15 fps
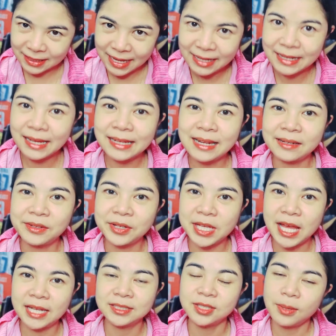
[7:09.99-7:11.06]
และในขณะเดียว
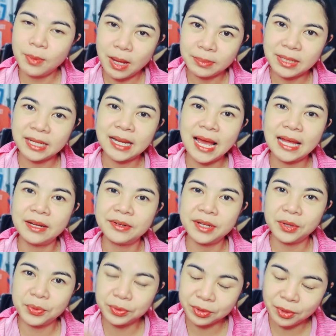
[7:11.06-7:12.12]
กันชอบความท้าทายแล้ว
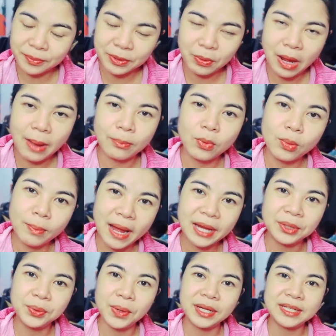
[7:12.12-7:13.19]
เนี่ยคุณก็มีความมุ่ง
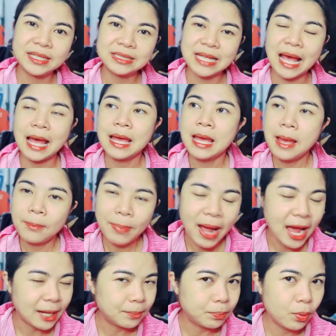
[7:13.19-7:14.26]
มั่นด้วยที่จะ
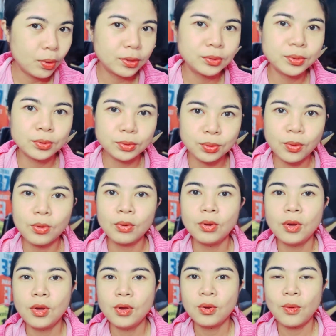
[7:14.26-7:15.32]
ผ่านพ้นทุ
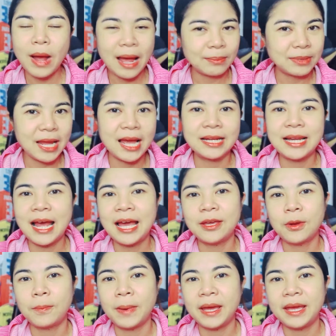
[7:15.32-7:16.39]
กๆความท้าทายออก